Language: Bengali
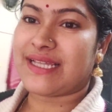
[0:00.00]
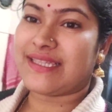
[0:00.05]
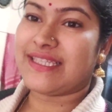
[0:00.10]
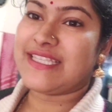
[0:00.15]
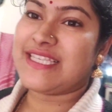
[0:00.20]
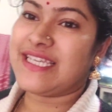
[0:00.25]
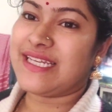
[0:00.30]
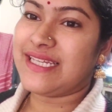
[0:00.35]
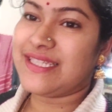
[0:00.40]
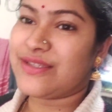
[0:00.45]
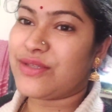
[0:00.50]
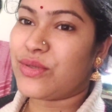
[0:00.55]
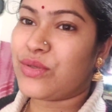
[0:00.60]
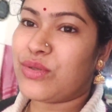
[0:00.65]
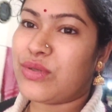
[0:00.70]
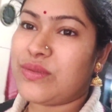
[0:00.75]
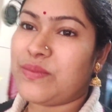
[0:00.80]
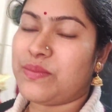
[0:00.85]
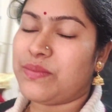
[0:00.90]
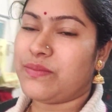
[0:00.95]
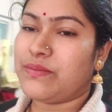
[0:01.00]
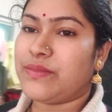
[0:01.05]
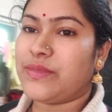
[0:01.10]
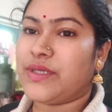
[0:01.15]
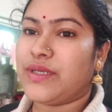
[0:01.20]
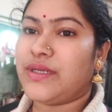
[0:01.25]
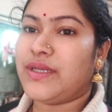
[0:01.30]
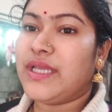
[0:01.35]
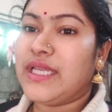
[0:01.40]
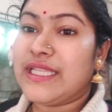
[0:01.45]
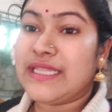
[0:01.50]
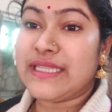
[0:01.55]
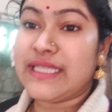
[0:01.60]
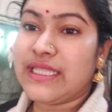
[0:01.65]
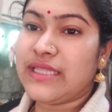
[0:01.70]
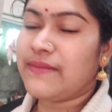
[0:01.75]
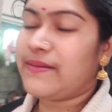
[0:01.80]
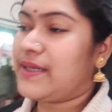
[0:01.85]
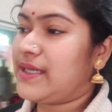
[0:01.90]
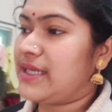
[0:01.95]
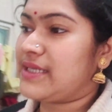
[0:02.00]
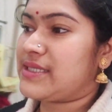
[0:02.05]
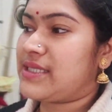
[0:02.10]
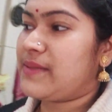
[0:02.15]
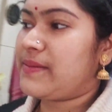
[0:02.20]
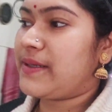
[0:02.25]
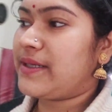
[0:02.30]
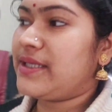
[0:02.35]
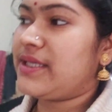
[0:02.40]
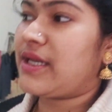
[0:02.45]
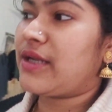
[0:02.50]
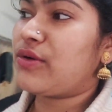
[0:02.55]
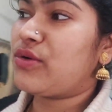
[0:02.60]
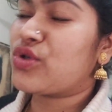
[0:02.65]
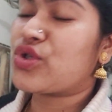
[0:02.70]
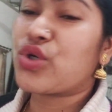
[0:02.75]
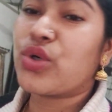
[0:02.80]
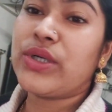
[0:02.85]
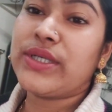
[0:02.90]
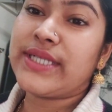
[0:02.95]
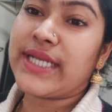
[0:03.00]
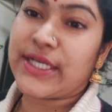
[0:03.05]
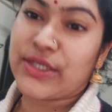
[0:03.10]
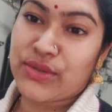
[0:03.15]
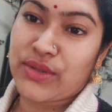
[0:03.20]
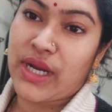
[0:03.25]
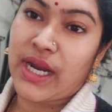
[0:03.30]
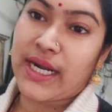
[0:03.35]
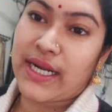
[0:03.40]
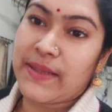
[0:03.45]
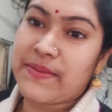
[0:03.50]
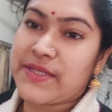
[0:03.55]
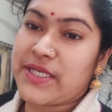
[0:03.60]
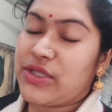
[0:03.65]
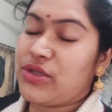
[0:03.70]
আমি এডিট করেছি মানে ভিডিও করেছি একটা আর